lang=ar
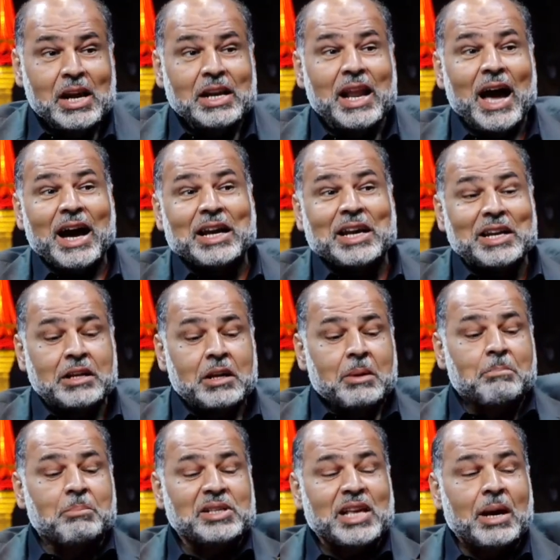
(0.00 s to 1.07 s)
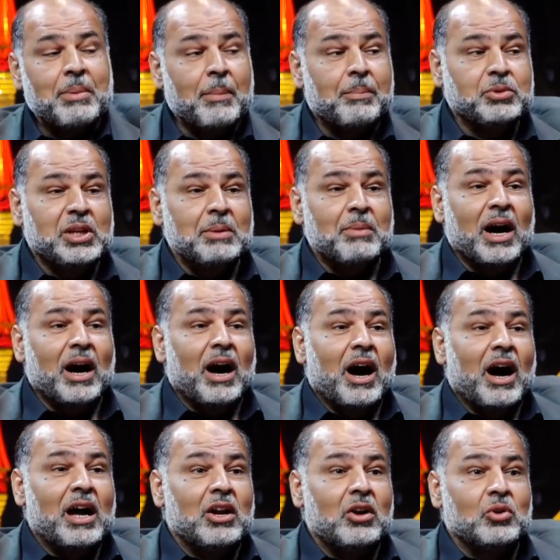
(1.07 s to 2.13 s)
لكن بسبب دماء
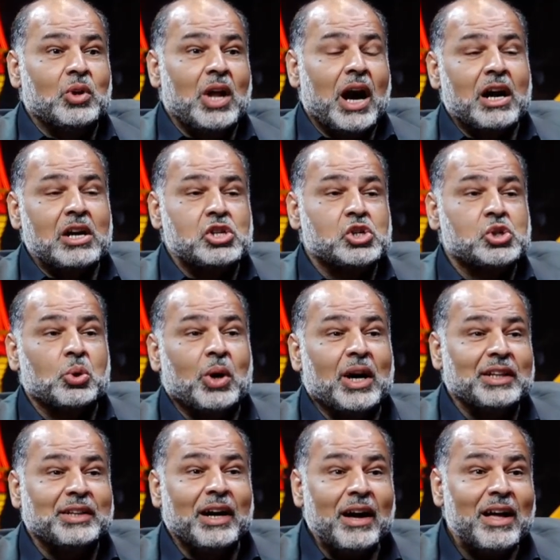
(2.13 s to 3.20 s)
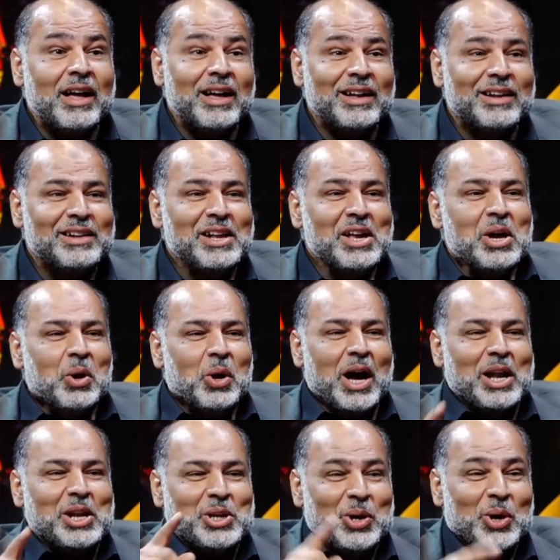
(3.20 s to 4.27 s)
هؤلاء الشهداء
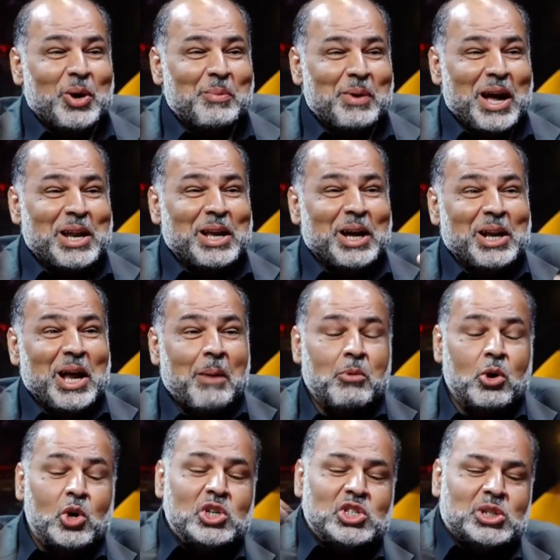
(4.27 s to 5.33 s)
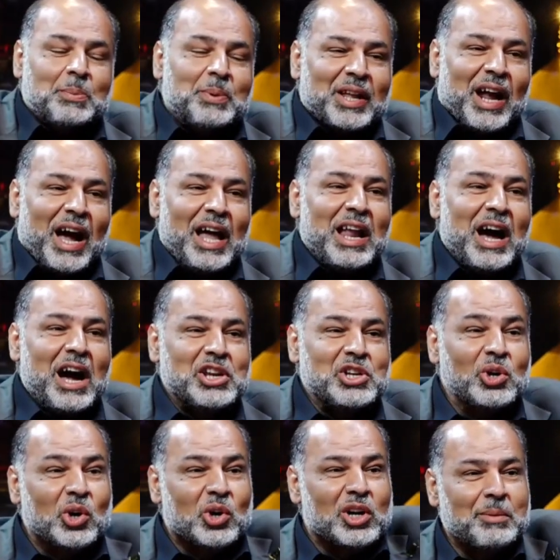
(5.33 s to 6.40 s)
اليوم الإعلام أجبر على أن
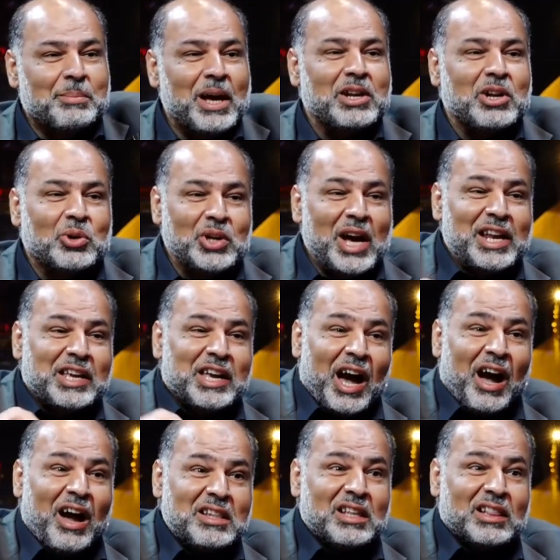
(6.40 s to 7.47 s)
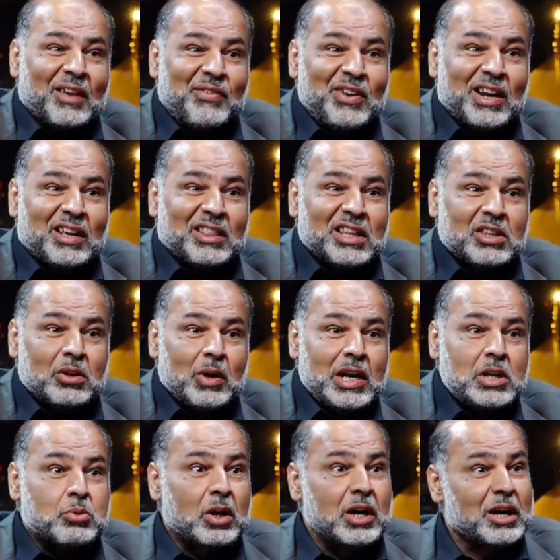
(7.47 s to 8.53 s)
ينقل بأن هنالك حادثة في ركضة
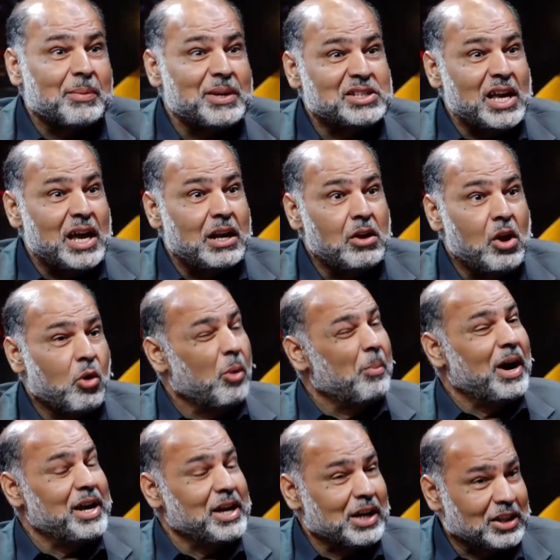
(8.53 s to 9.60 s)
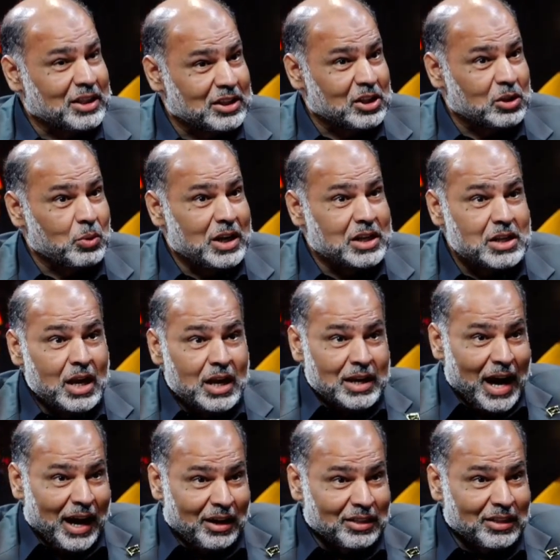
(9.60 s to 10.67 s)
الطواريج وهناك من سأل وما هي ركضة الطواريج
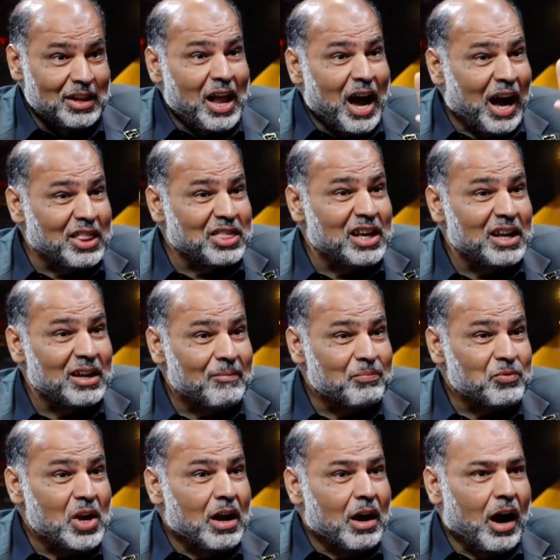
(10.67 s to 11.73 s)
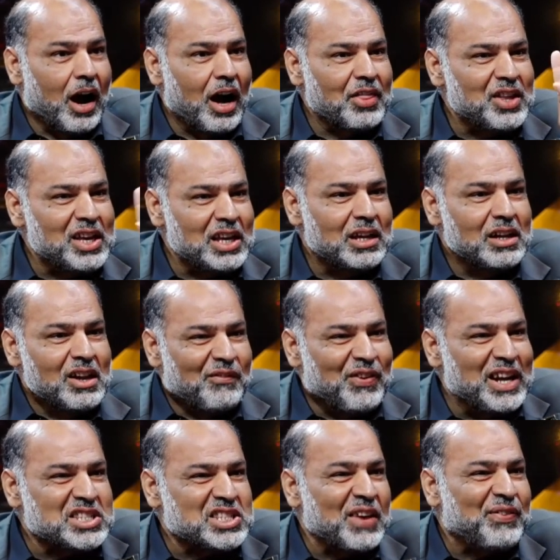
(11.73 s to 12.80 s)
لاحظ هذه إيه؟ هذه
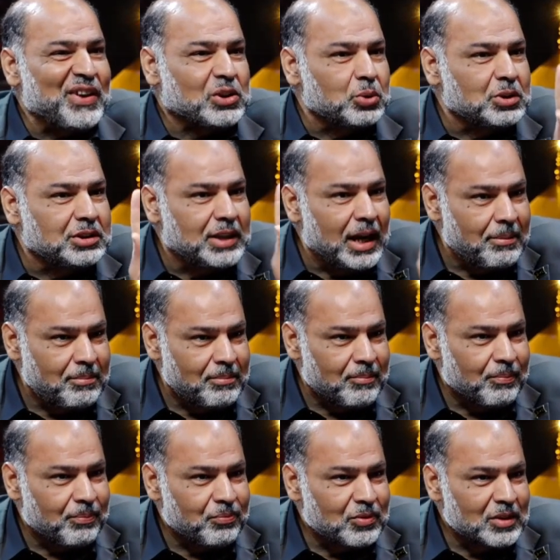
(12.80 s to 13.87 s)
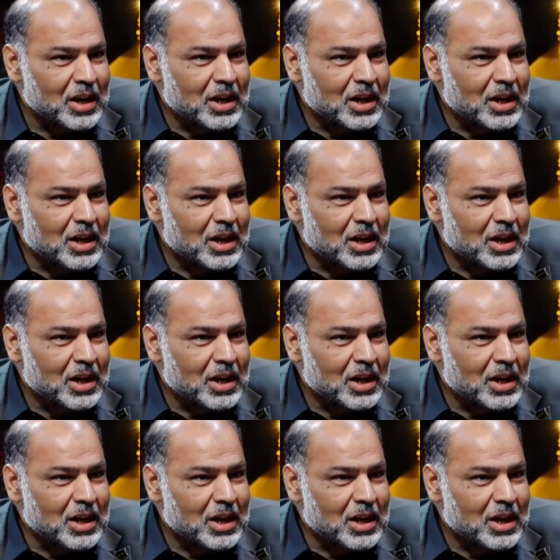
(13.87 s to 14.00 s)
فلسفة الدم إيه.